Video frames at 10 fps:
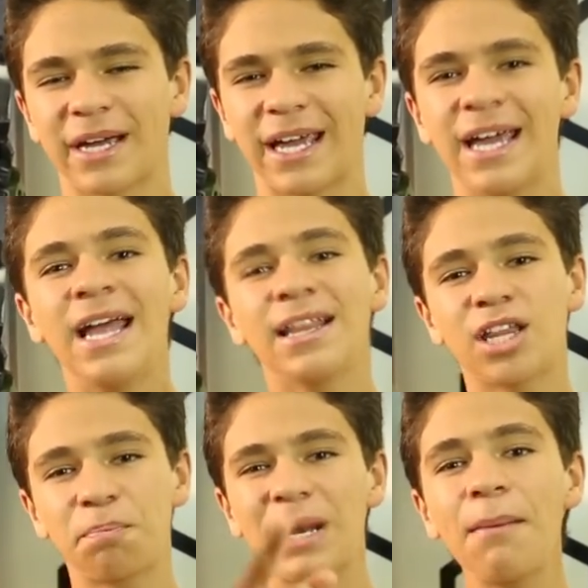Te
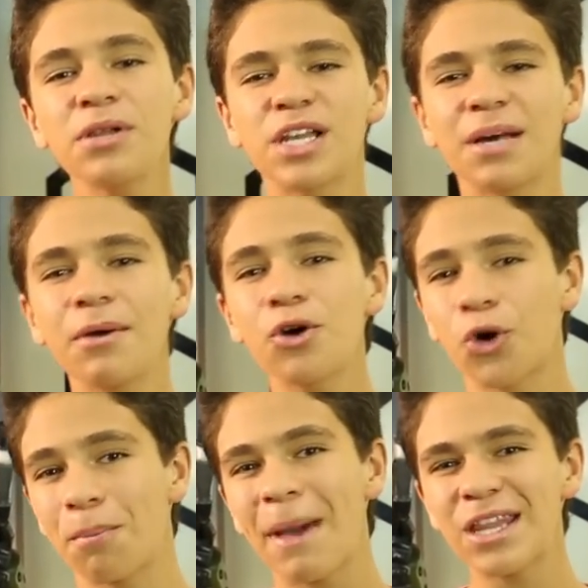esperamos el sábado
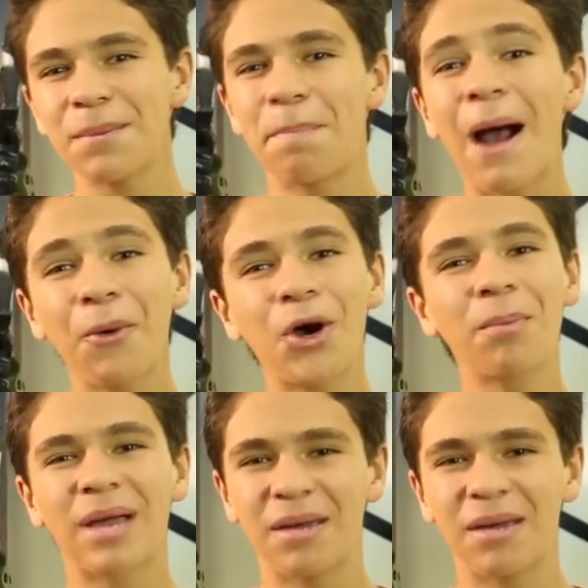con más de Power Up